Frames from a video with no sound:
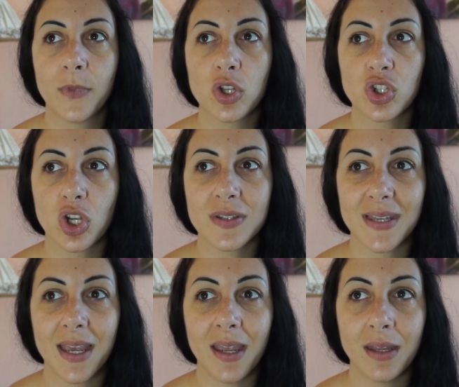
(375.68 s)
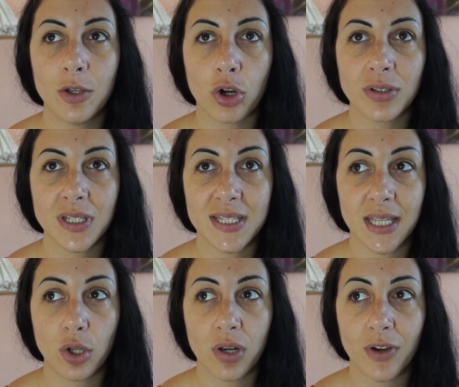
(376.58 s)
non so se gli ordini
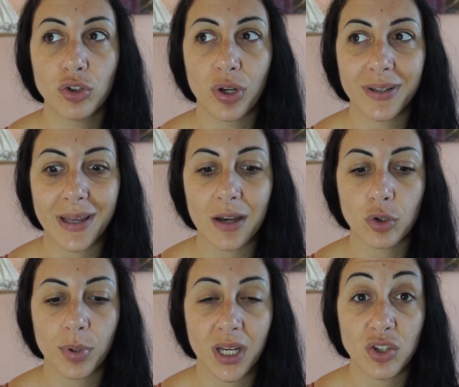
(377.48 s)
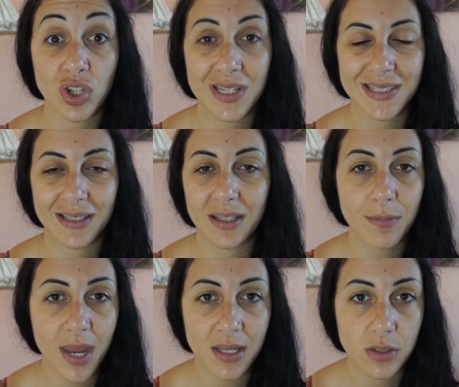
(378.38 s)
stanno arrivando in ritardo perché c'è l'estate
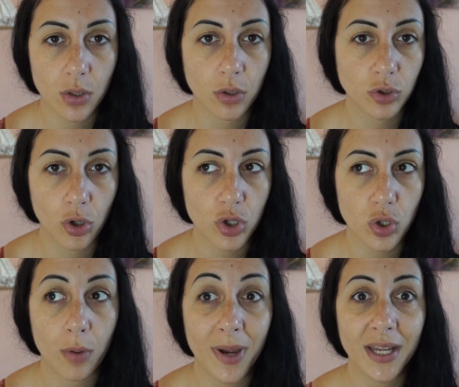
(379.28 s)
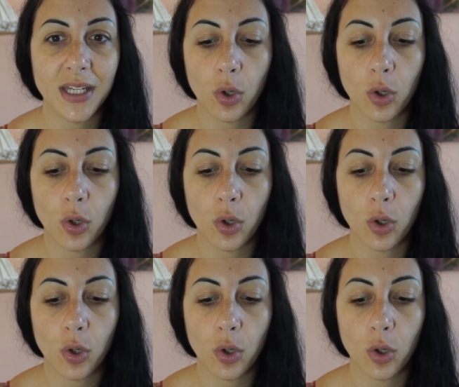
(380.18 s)
di mezzo non lo so ma